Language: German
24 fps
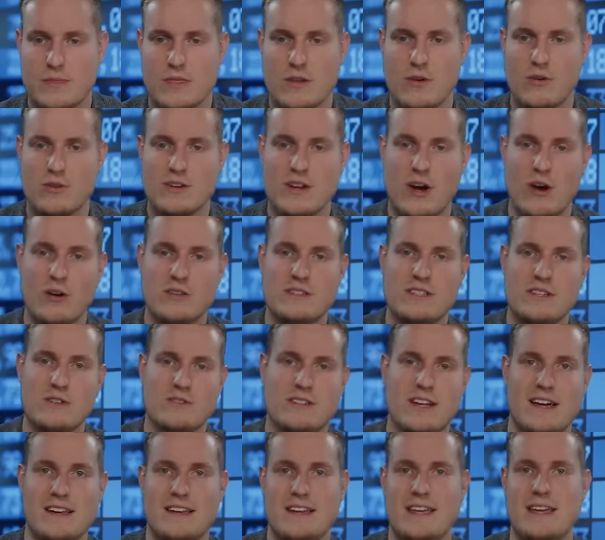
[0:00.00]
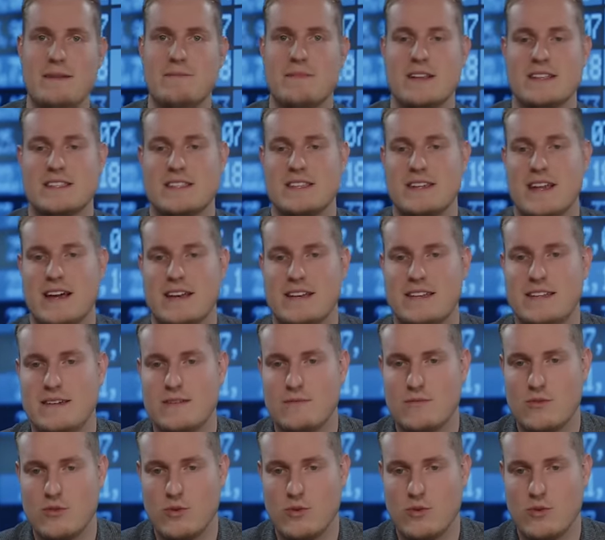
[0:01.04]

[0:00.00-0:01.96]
und auch die Unternehmen, das sind halt die